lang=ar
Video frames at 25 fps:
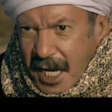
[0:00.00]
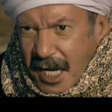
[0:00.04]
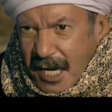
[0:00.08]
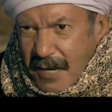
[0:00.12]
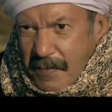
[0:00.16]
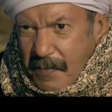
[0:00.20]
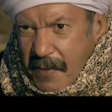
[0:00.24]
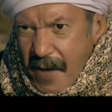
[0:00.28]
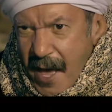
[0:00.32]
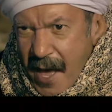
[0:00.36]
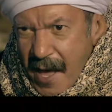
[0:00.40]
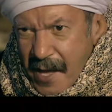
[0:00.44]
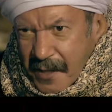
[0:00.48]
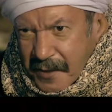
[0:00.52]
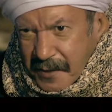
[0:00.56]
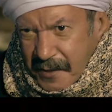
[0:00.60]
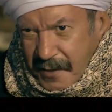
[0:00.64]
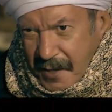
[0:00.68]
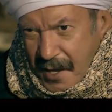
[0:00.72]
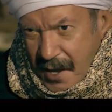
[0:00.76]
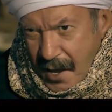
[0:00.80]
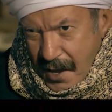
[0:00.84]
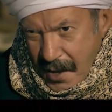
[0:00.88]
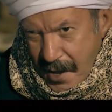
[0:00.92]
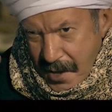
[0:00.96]

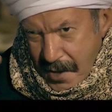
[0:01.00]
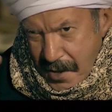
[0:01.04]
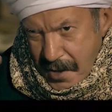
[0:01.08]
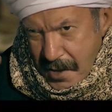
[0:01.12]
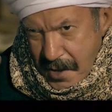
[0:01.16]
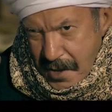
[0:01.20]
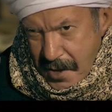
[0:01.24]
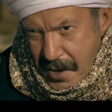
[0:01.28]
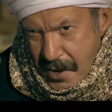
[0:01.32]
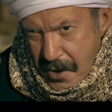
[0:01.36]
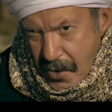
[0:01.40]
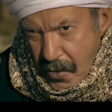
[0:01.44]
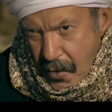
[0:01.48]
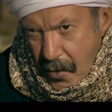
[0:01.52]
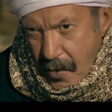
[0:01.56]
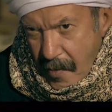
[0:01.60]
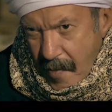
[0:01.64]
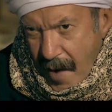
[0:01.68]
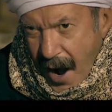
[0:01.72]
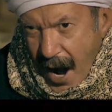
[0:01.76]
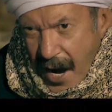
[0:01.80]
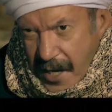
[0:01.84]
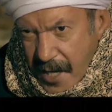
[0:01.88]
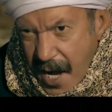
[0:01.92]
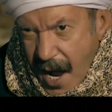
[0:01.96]
البارده
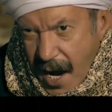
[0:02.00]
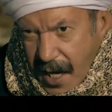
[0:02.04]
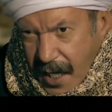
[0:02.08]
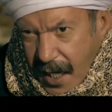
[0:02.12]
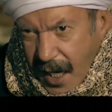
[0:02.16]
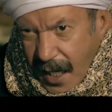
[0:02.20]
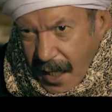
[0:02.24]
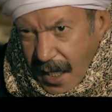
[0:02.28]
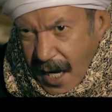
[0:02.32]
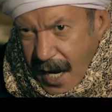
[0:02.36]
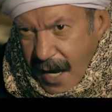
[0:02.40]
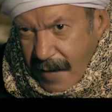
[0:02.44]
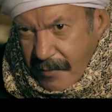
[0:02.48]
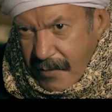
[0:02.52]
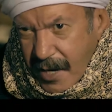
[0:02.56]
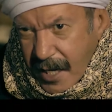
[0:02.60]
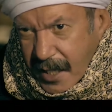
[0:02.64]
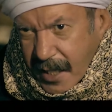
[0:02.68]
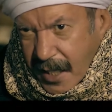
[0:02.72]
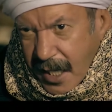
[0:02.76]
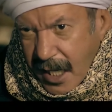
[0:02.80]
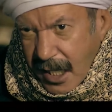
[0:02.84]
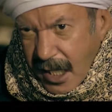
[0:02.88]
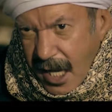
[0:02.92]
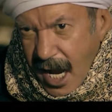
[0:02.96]
ومعنى
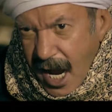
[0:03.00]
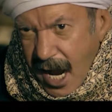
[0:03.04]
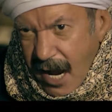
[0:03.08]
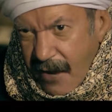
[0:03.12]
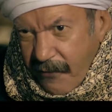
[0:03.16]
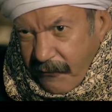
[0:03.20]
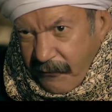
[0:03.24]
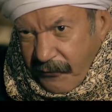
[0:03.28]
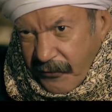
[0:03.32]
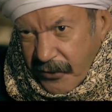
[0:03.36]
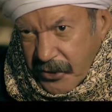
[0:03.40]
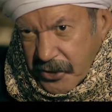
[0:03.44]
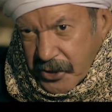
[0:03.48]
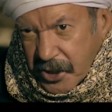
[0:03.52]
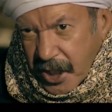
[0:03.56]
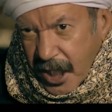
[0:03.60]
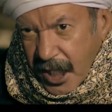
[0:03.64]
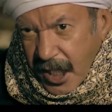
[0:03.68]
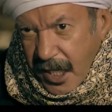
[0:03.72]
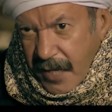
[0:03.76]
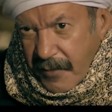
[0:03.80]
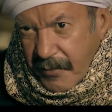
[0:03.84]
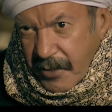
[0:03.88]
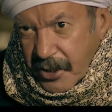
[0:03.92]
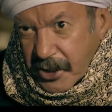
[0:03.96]
كلامك العفش
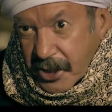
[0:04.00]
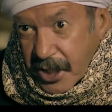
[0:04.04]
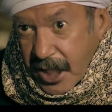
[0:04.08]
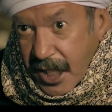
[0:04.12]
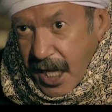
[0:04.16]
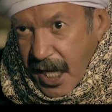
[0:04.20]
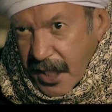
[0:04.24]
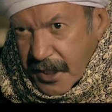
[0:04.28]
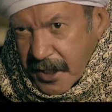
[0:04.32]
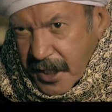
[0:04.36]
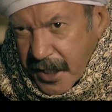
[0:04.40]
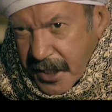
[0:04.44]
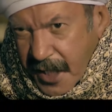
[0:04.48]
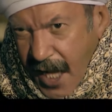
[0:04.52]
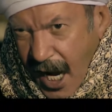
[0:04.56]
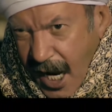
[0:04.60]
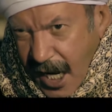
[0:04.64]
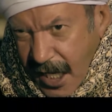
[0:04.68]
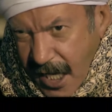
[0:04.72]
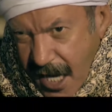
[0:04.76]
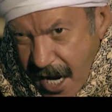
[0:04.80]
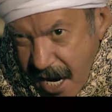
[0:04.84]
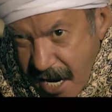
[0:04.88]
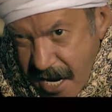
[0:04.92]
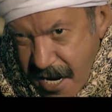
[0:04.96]
اللي مش لادد
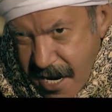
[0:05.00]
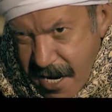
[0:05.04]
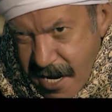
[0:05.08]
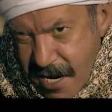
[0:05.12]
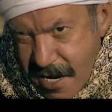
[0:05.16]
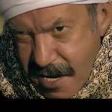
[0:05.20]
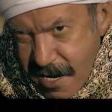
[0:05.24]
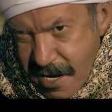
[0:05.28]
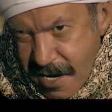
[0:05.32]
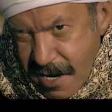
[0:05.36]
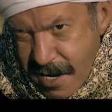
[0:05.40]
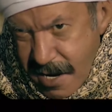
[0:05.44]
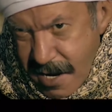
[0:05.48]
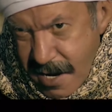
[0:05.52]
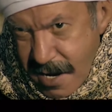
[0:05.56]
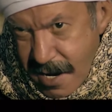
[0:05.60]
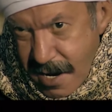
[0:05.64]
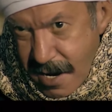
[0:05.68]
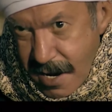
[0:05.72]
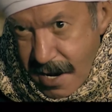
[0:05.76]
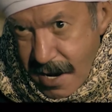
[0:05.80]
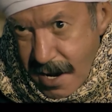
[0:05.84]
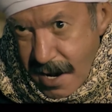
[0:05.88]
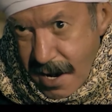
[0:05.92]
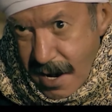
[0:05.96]
علي
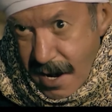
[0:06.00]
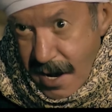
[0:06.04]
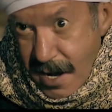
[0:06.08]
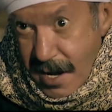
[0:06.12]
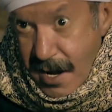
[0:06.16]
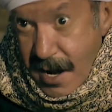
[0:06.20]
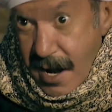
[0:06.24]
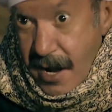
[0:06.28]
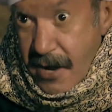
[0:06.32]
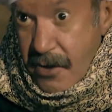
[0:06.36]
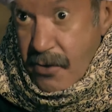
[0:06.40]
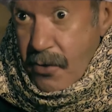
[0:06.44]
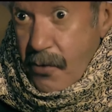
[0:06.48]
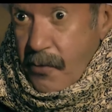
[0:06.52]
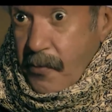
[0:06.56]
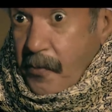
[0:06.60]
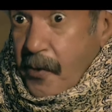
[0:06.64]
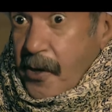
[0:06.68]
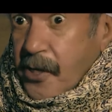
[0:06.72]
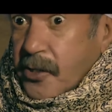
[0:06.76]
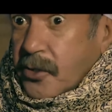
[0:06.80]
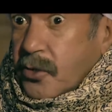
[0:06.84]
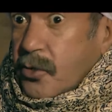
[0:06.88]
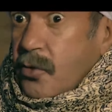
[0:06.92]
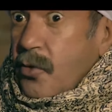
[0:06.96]
إلا إنه
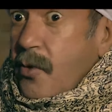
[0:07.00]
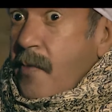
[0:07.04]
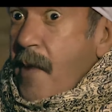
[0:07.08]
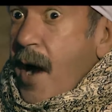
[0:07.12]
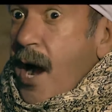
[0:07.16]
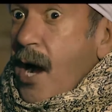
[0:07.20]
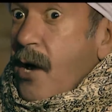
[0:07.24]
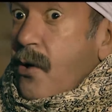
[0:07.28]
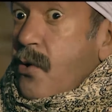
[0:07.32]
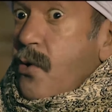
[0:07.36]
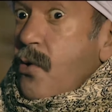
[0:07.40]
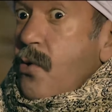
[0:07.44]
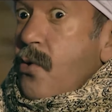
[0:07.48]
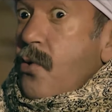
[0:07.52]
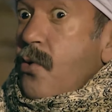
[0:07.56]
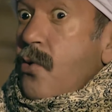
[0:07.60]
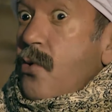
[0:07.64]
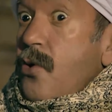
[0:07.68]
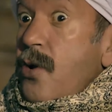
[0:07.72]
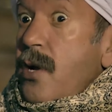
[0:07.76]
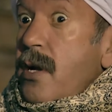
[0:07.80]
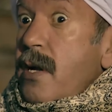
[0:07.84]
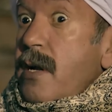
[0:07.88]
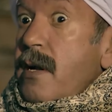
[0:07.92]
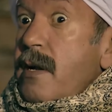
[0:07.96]
برضه معقول